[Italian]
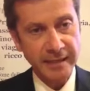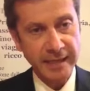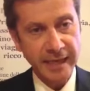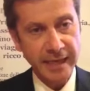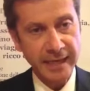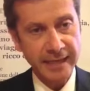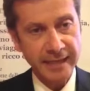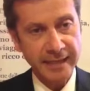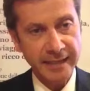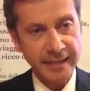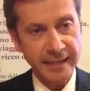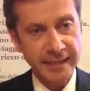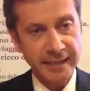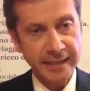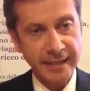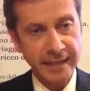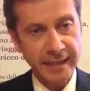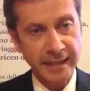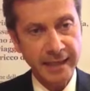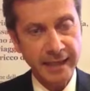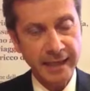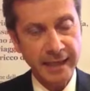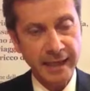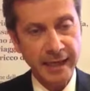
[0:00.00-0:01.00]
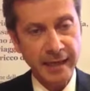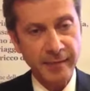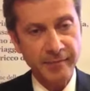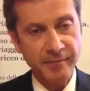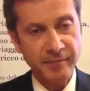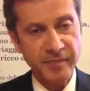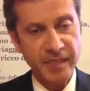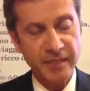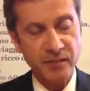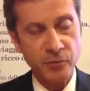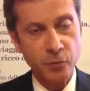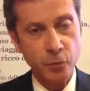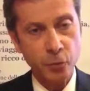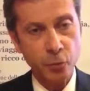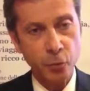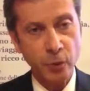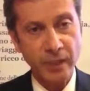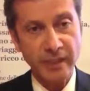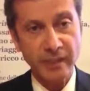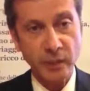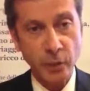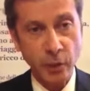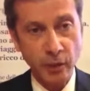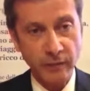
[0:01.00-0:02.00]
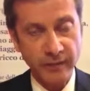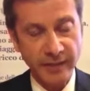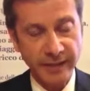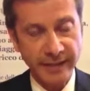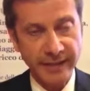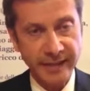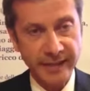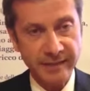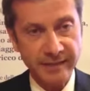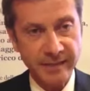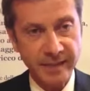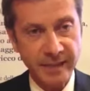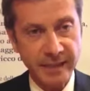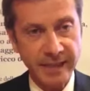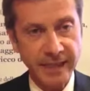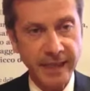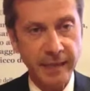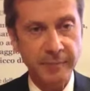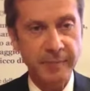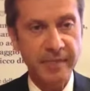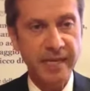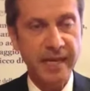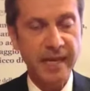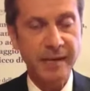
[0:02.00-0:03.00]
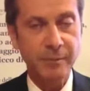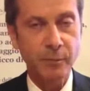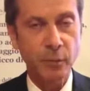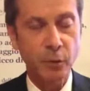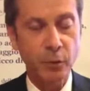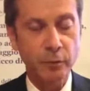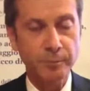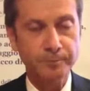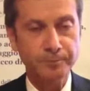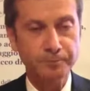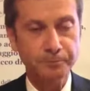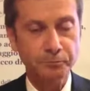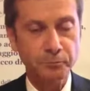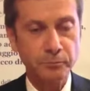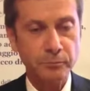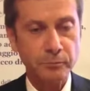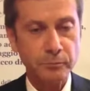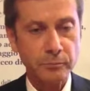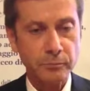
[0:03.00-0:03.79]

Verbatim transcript: anche della struttura di governance che abbiamo